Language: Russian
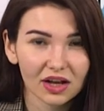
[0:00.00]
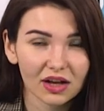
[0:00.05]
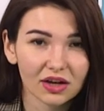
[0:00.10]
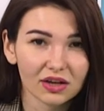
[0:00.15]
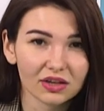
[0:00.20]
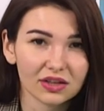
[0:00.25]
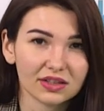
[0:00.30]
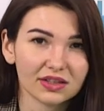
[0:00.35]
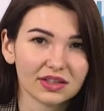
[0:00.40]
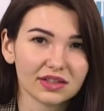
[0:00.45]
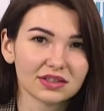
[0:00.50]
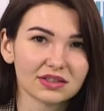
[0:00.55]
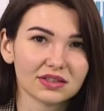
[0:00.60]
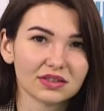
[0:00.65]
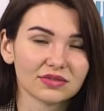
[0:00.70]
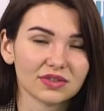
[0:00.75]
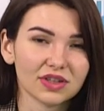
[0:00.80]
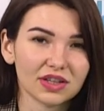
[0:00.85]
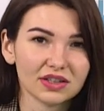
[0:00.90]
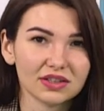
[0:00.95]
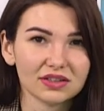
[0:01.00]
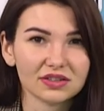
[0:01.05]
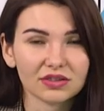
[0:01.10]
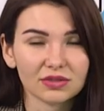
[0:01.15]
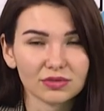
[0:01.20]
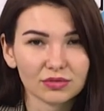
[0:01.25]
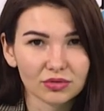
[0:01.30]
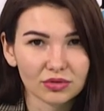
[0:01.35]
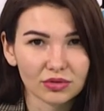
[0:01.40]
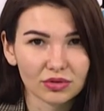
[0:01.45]
Э, если вы едете
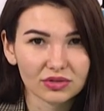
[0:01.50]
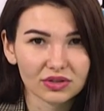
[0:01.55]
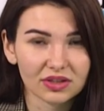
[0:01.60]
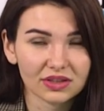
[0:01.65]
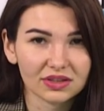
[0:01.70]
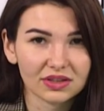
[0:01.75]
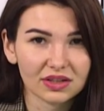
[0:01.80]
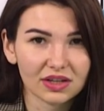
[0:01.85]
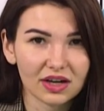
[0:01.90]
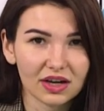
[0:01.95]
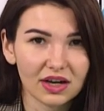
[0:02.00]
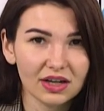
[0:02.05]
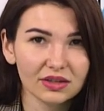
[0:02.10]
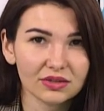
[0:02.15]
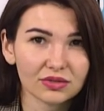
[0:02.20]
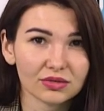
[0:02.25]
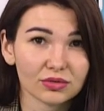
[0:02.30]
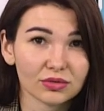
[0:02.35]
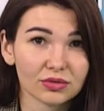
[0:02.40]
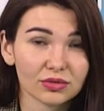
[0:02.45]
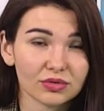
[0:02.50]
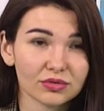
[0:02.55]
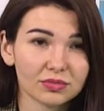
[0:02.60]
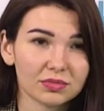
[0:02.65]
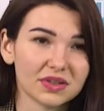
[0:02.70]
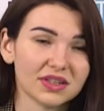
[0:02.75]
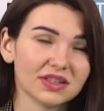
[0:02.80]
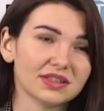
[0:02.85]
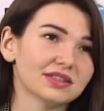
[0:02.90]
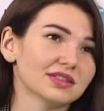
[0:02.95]
на курорт отдыхать, то, в
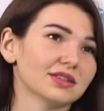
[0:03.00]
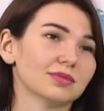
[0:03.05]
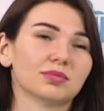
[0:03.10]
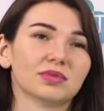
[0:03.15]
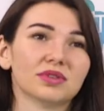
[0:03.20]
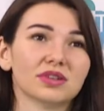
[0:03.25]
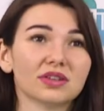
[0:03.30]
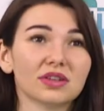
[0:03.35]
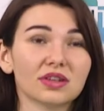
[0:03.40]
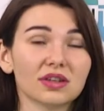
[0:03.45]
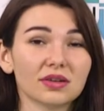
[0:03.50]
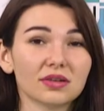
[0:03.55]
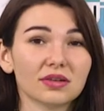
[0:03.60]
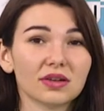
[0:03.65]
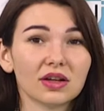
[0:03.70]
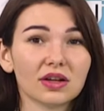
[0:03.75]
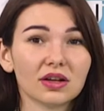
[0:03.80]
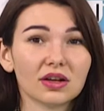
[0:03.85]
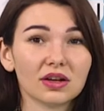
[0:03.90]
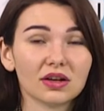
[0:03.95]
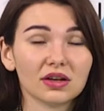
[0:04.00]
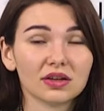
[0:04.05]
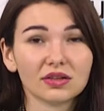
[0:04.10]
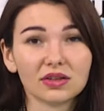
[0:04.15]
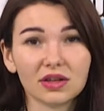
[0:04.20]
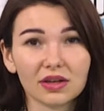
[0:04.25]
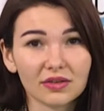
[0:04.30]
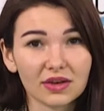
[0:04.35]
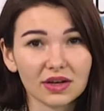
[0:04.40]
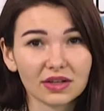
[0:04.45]
принципе,
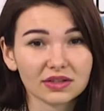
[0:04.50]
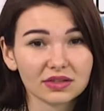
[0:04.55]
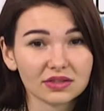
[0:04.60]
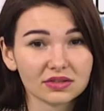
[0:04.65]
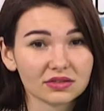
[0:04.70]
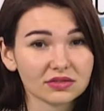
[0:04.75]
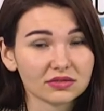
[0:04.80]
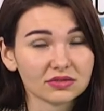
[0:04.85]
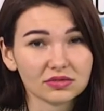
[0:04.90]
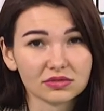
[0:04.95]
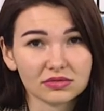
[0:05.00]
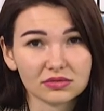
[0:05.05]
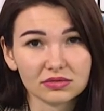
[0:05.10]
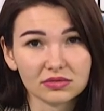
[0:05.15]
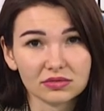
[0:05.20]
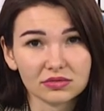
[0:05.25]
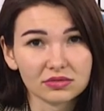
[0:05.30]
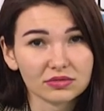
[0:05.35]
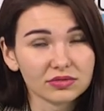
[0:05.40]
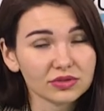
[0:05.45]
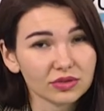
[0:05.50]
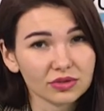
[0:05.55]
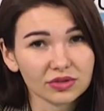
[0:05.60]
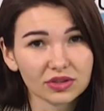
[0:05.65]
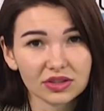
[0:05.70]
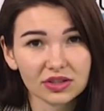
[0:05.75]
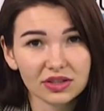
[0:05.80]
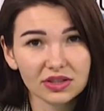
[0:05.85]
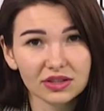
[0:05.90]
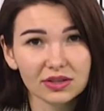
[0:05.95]
для вас э, все
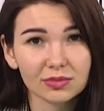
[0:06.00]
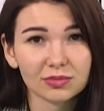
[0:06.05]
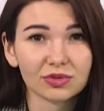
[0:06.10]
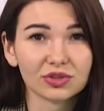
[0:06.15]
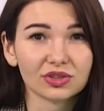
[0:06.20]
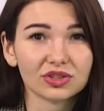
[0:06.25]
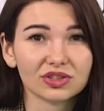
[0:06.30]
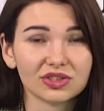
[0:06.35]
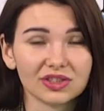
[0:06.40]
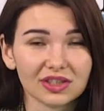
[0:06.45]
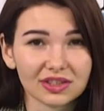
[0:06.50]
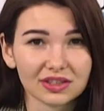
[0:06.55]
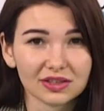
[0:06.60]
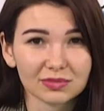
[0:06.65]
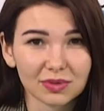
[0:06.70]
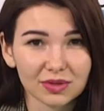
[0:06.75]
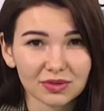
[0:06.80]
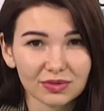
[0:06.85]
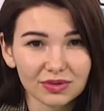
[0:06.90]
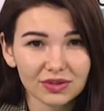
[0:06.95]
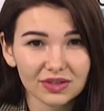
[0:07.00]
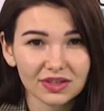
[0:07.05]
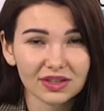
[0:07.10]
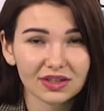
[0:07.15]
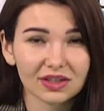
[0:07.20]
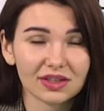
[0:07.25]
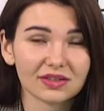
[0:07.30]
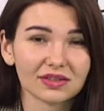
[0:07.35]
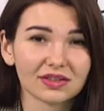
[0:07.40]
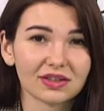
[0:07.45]
открыто, можете ехать
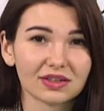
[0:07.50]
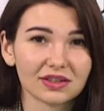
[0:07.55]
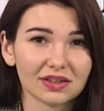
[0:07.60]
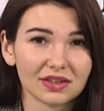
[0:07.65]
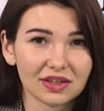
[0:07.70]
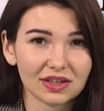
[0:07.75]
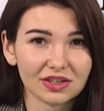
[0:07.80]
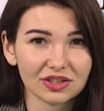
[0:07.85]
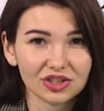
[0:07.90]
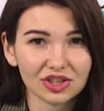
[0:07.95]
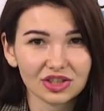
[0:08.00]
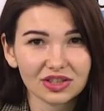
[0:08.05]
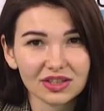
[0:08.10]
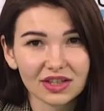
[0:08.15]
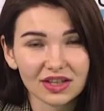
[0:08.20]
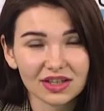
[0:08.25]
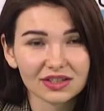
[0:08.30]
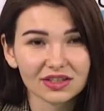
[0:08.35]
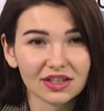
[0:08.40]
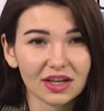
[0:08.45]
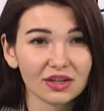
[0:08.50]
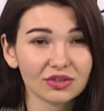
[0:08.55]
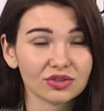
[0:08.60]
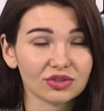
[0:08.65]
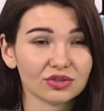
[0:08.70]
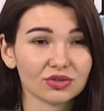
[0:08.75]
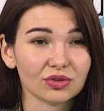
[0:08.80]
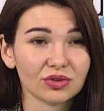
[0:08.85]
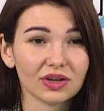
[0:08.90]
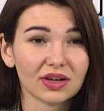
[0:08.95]
спокойно. Ограничения
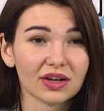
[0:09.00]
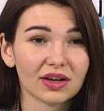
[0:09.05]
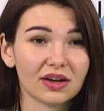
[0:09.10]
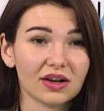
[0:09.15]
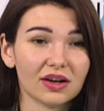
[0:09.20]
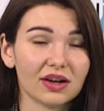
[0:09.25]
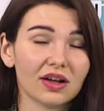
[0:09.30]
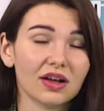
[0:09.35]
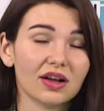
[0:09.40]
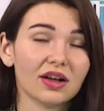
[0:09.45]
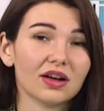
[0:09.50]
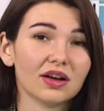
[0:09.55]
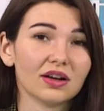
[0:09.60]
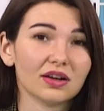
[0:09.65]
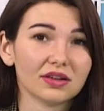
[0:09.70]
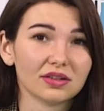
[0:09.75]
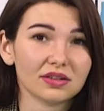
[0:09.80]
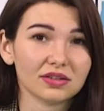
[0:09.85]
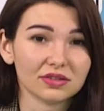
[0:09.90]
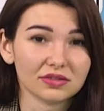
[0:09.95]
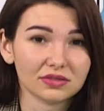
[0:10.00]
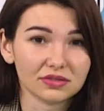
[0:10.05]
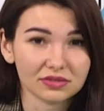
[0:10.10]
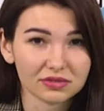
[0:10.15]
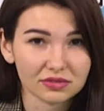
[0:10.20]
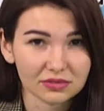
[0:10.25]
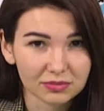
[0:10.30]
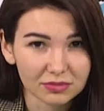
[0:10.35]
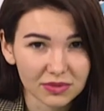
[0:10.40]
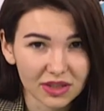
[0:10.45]
касаются только
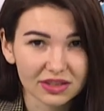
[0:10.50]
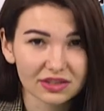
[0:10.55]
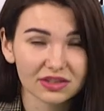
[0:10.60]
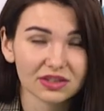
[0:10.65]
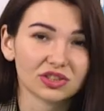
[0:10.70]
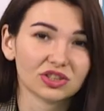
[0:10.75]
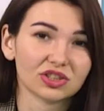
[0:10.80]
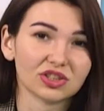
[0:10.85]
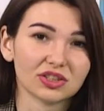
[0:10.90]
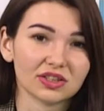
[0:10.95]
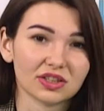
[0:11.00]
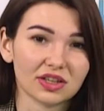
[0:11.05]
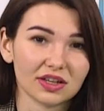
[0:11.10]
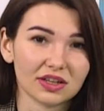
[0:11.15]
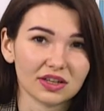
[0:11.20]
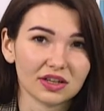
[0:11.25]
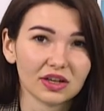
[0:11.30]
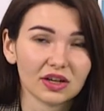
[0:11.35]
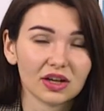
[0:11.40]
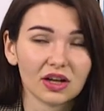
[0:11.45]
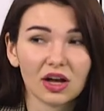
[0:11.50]
местных жителей.